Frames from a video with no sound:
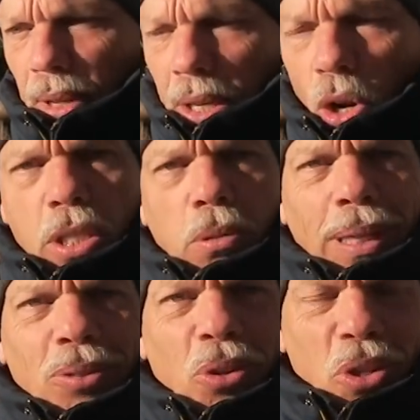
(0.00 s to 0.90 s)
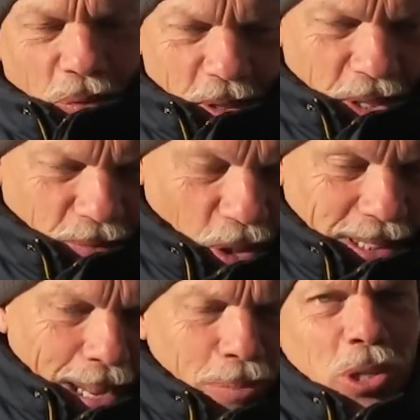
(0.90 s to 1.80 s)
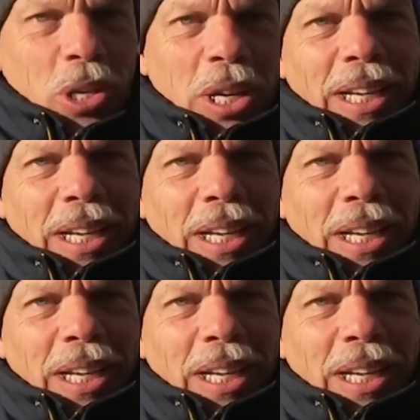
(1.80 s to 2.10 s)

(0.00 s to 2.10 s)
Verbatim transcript: E nós, quando nós voltamos